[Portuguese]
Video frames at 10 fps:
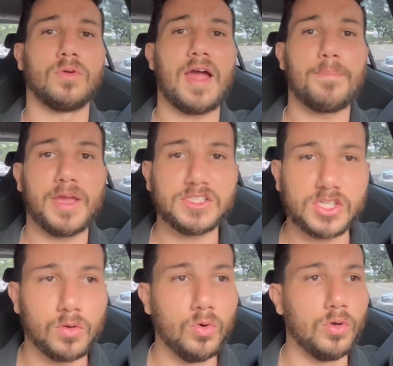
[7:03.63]
lugar bem
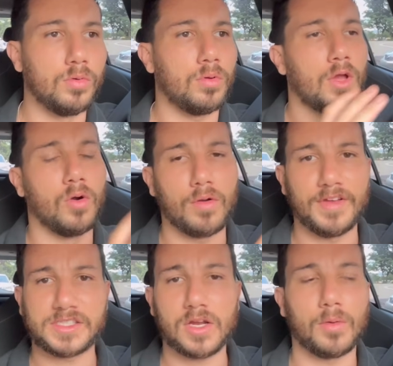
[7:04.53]
seguro. Eu
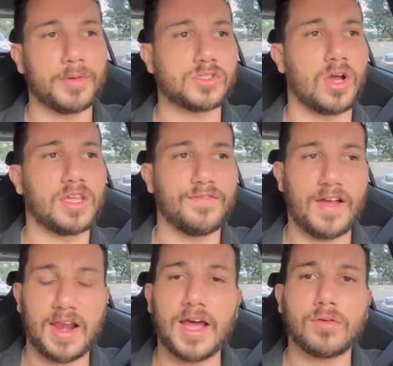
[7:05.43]
conversei com o pessoal aqui,
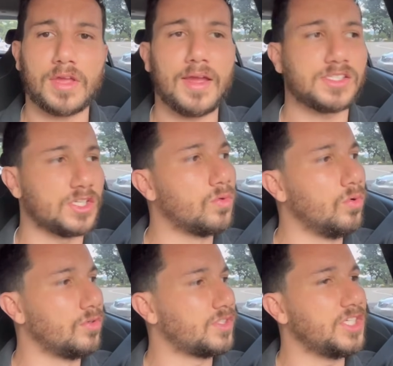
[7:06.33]
falaram que é
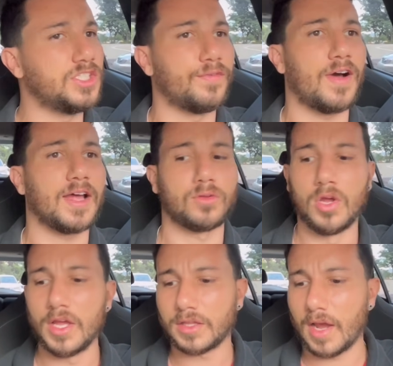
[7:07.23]
seguro, sim, de fato.
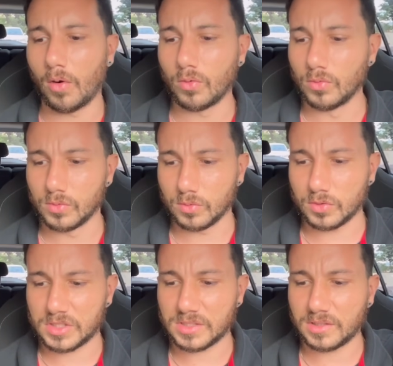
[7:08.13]
Tem
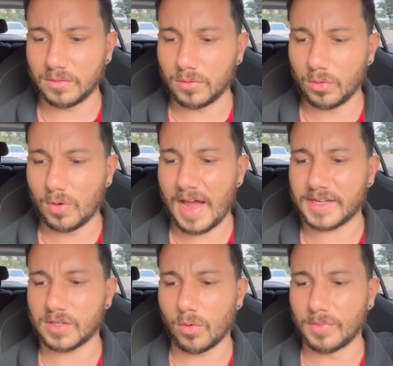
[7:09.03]
alguns
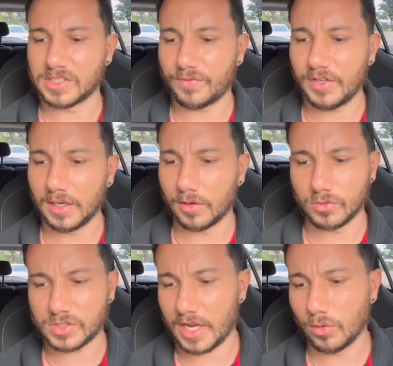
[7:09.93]
lugares, algumas vilas, eu
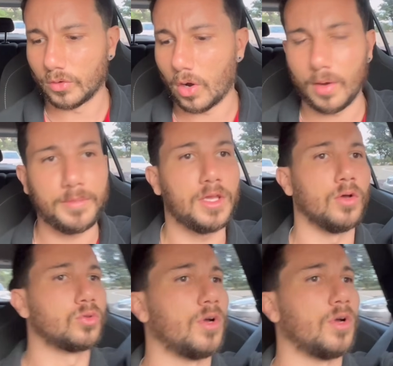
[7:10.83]
não sei o nome, eu tô